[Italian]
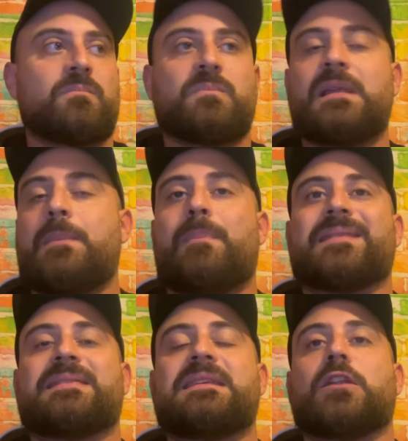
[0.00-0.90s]
delle
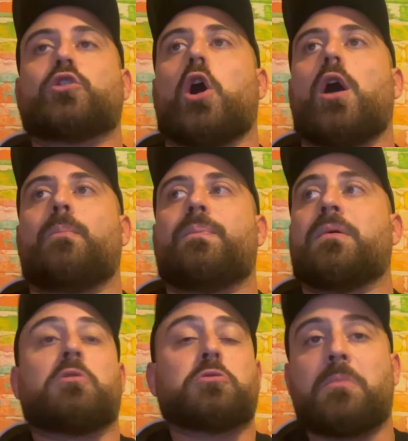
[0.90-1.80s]
partite
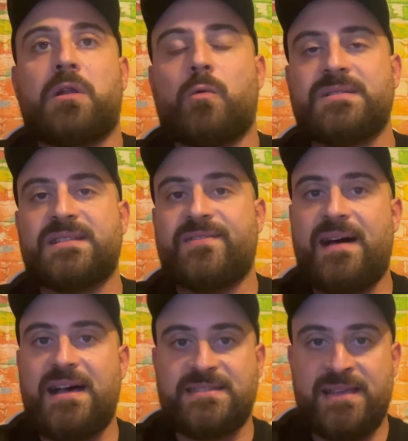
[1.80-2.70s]
top, quantomeno in questa
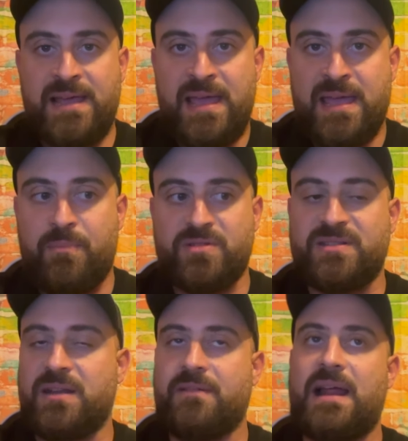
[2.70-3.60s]
fase, e che possa
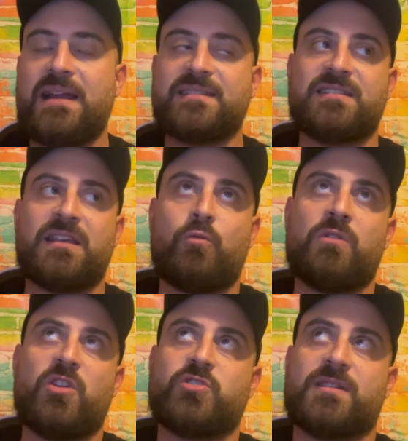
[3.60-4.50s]
rivelarsi
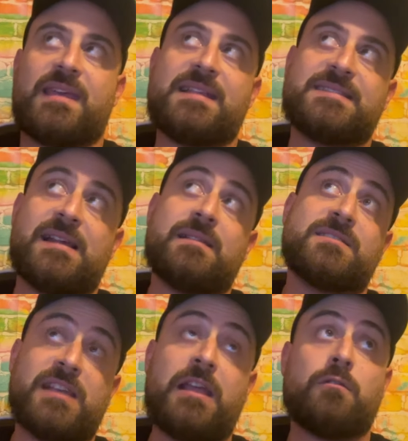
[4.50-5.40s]
una certezza.
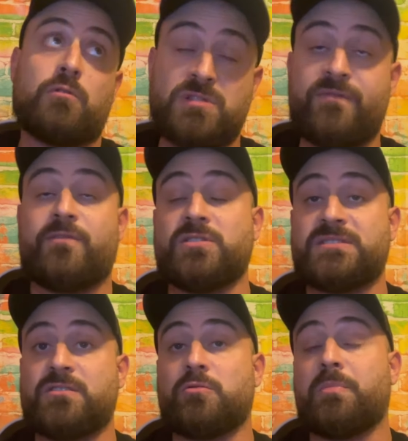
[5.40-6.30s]
Se così
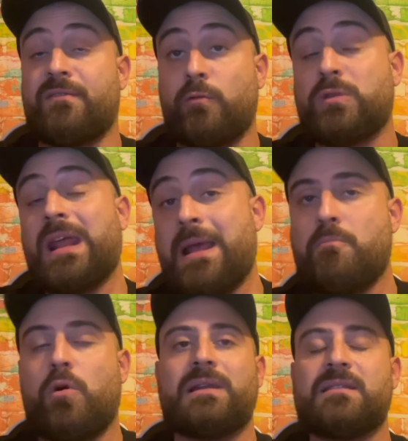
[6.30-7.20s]
fosse,
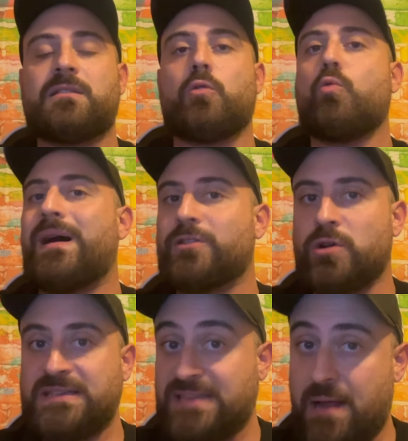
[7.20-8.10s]
sopravvaluteremmo l'intero
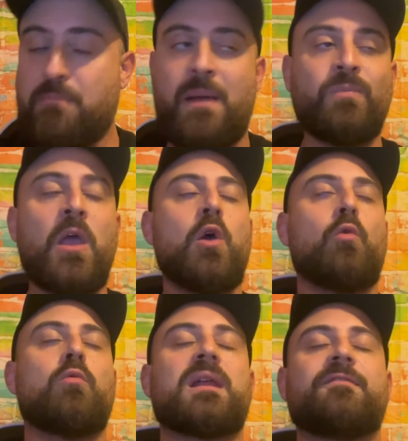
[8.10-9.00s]
quadro e sarebbe
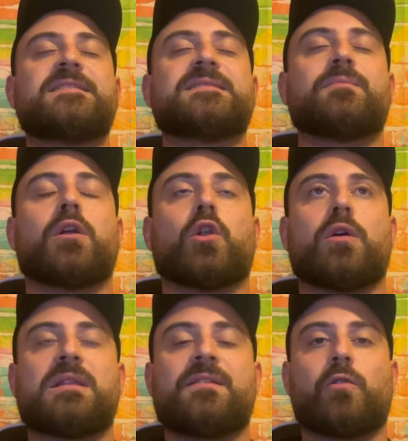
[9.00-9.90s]
un gravissimo
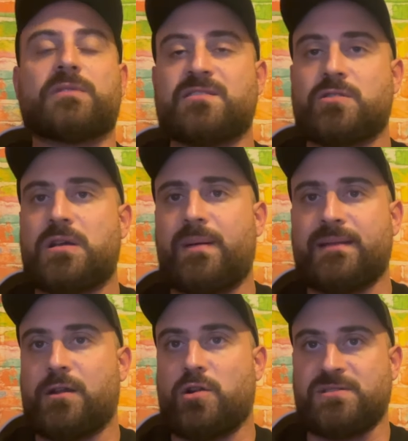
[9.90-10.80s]
errore di valutazione da
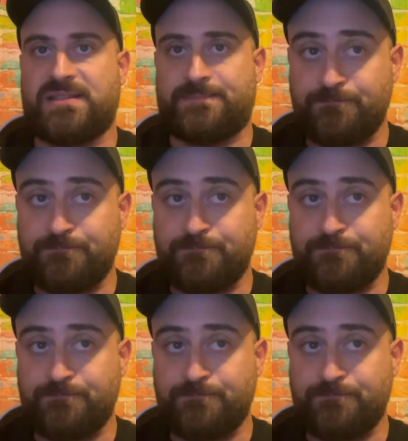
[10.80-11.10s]
parte nostra.